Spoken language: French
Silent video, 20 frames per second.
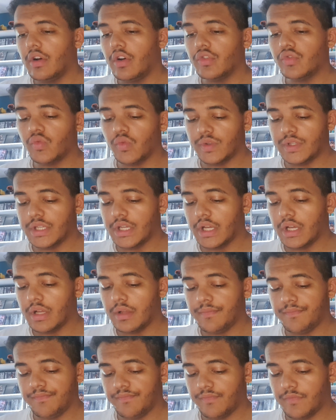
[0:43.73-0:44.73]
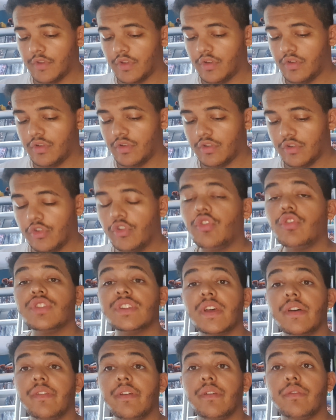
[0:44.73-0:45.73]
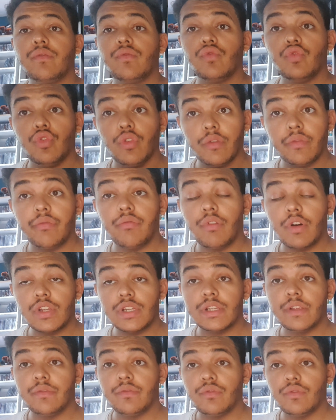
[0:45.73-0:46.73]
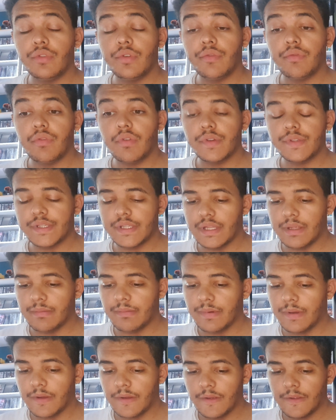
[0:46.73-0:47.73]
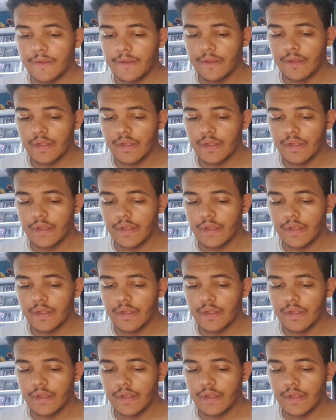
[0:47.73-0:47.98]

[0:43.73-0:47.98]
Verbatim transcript: En tout cas, euh, que j'avais vu deux fois, je l'ai vu deux fois au cinéma.